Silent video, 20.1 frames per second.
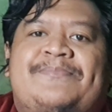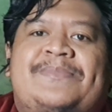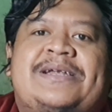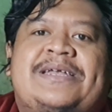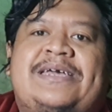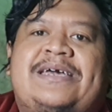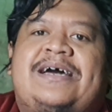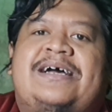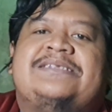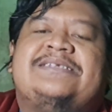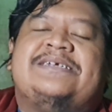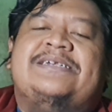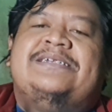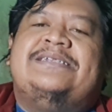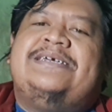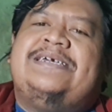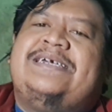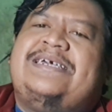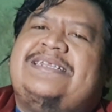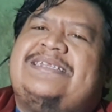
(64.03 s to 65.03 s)
melihat
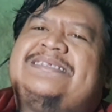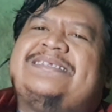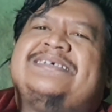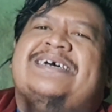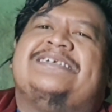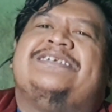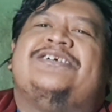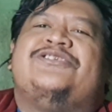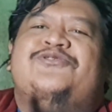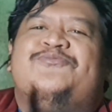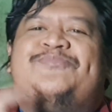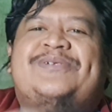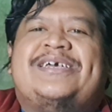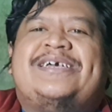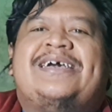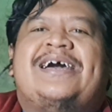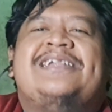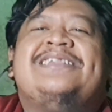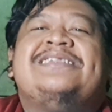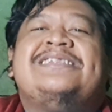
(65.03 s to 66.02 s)
sedikit saja
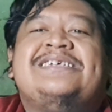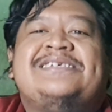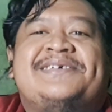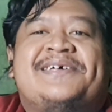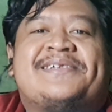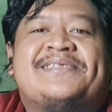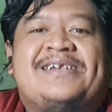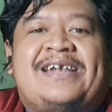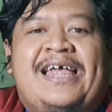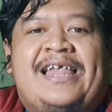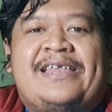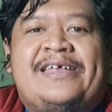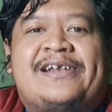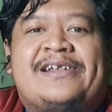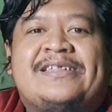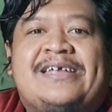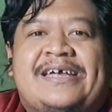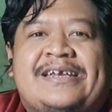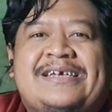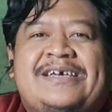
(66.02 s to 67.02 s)
cuplikan teaser trailer
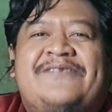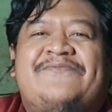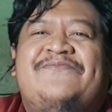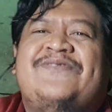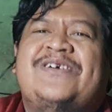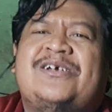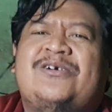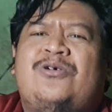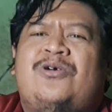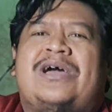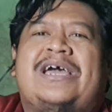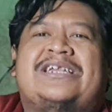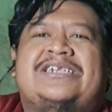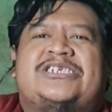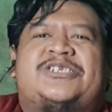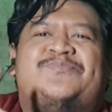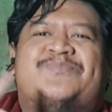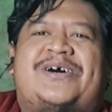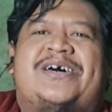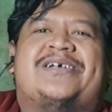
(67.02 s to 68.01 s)
dari Virgo and
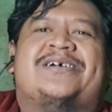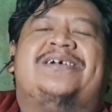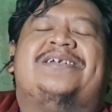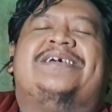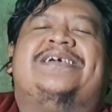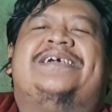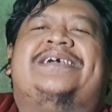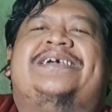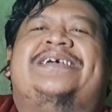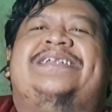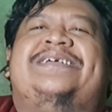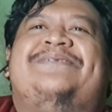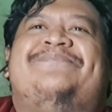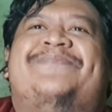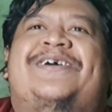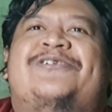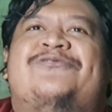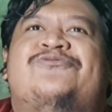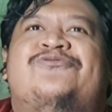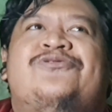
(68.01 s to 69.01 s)
Sparkling Ini
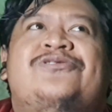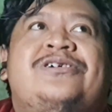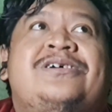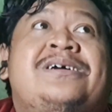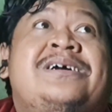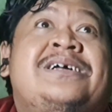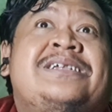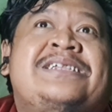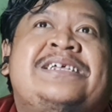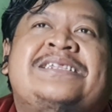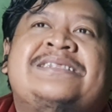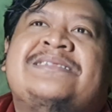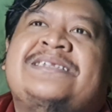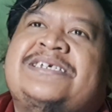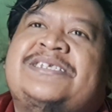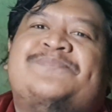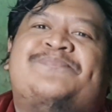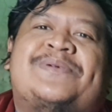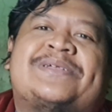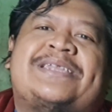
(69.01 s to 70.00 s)
baru di
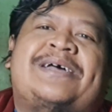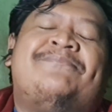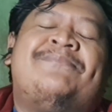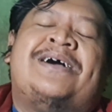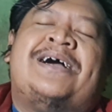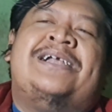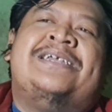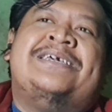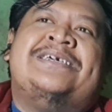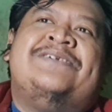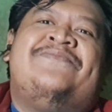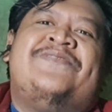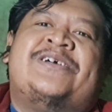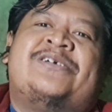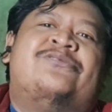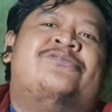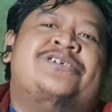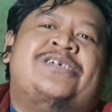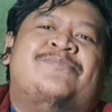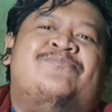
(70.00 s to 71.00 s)
tease pertama kali
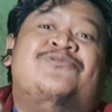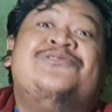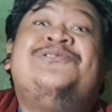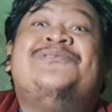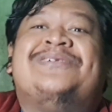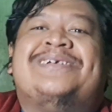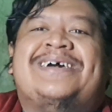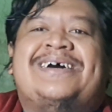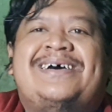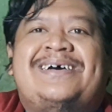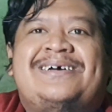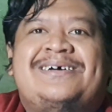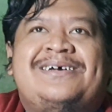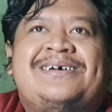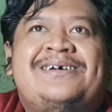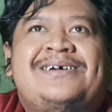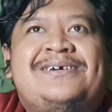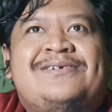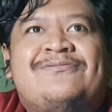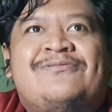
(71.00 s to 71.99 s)
Virgonya muncul ya
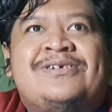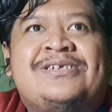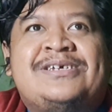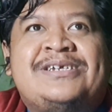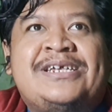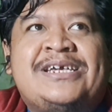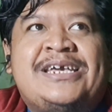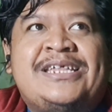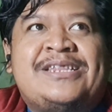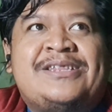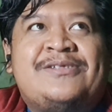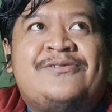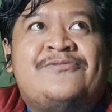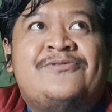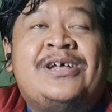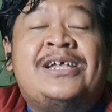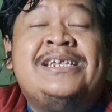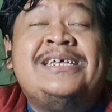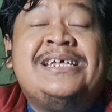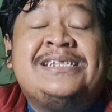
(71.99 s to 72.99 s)
gue sedikit
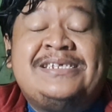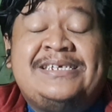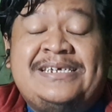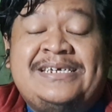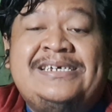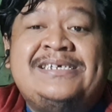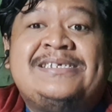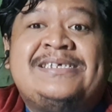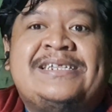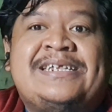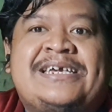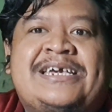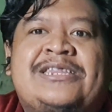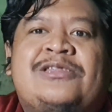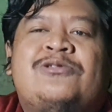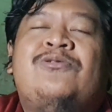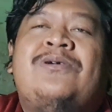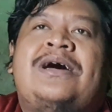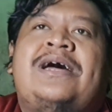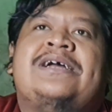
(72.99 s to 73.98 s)
udah lihat sih sedikit
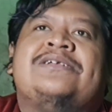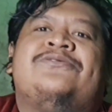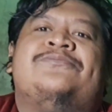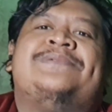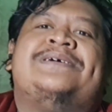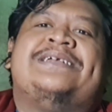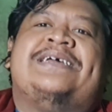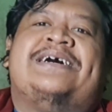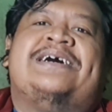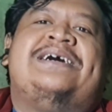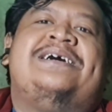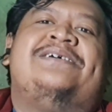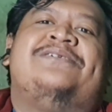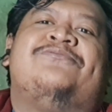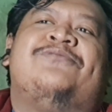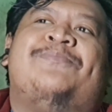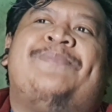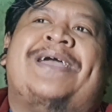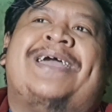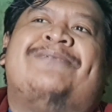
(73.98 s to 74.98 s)
doang cuman ya
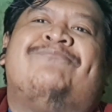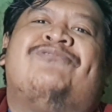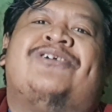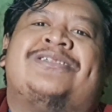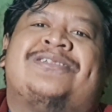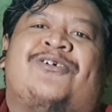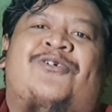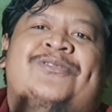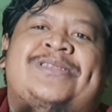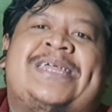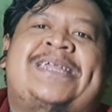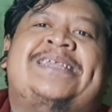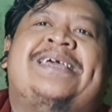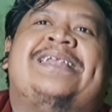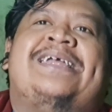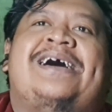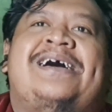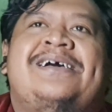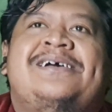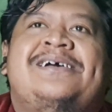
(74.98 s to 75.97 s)
gue pengen buat kontennya
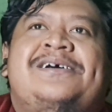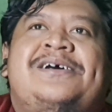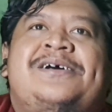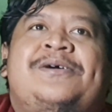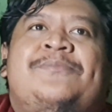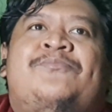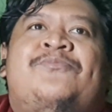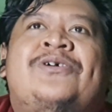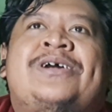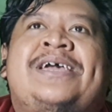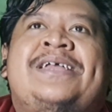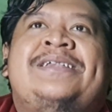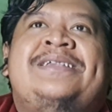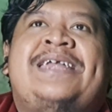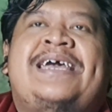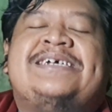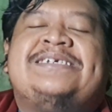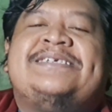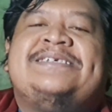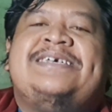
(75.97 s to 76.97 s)
lah mungkin
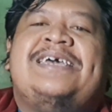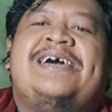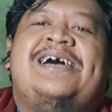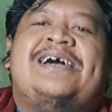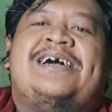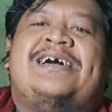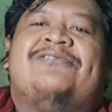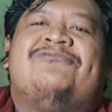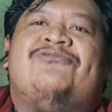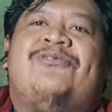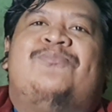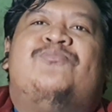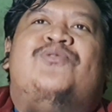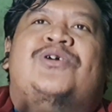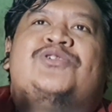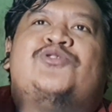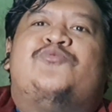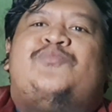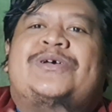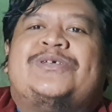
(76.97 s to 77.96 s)
nextnya akan gue
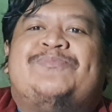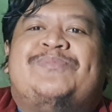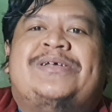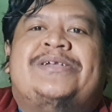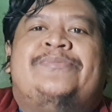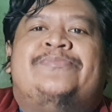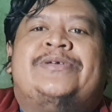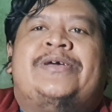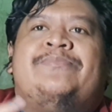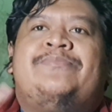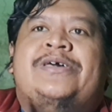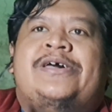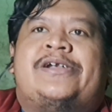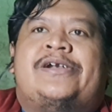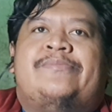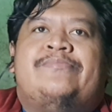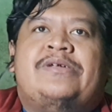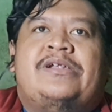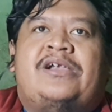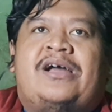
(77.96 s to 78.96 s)
buat kupas filmnya biar
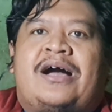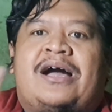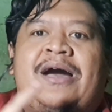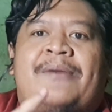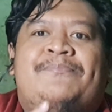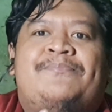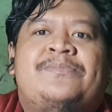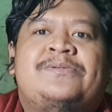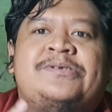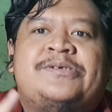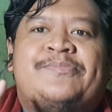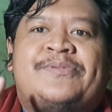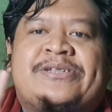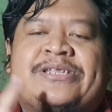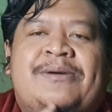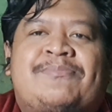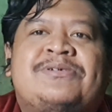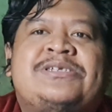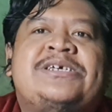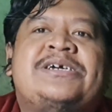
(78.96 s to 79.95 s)
lebih lengkap
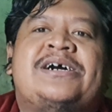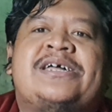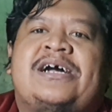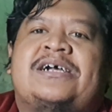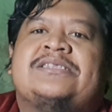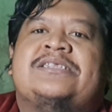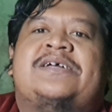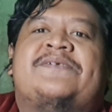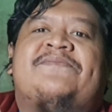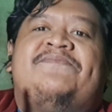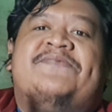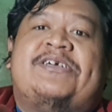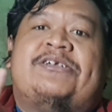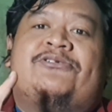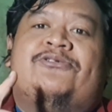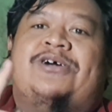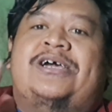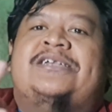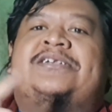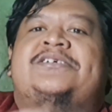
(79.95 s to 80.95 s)
seperti apa sih karakter
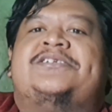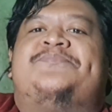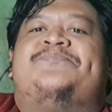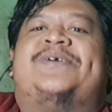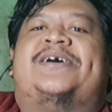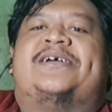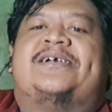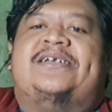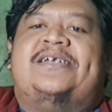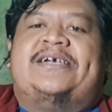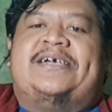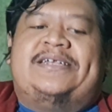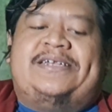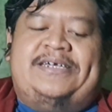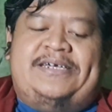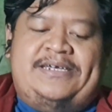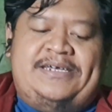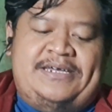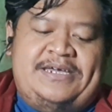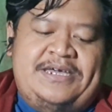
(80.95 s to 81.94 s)
Virgo and the Sparkling
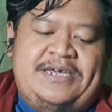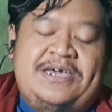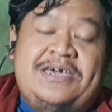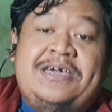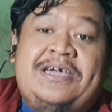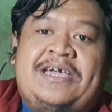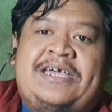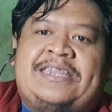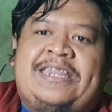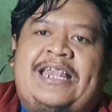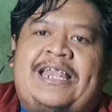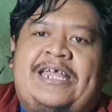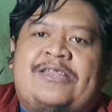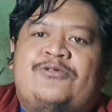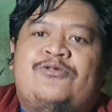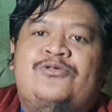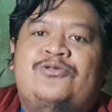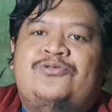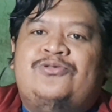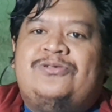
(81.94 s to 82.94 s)
ini kita lihat
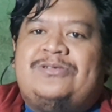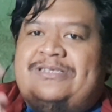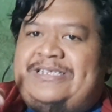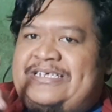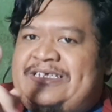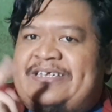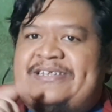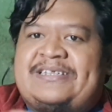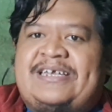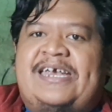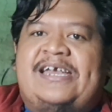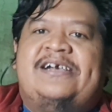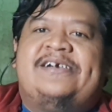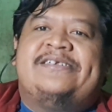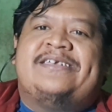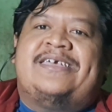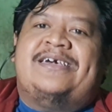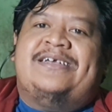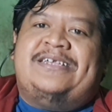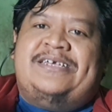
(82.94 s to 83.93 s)
dulu teaser
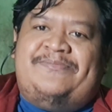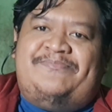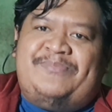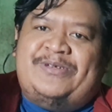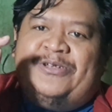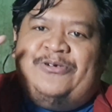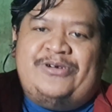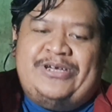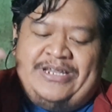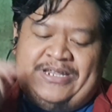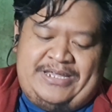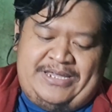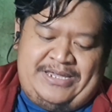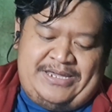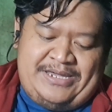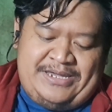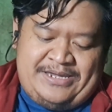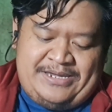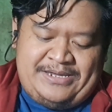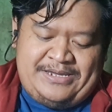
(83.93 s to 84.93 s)
trailernya di video ini
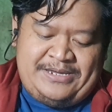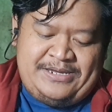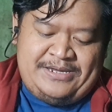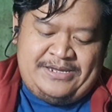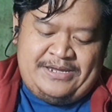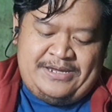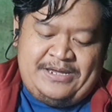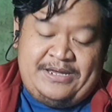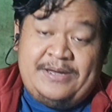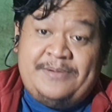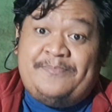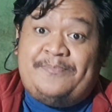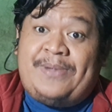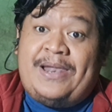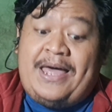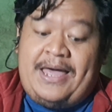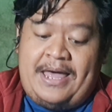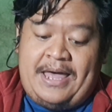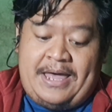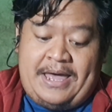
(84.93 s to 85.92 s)

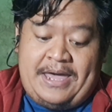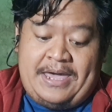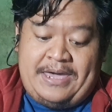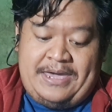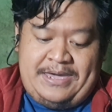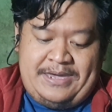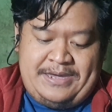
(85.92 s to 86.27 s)
play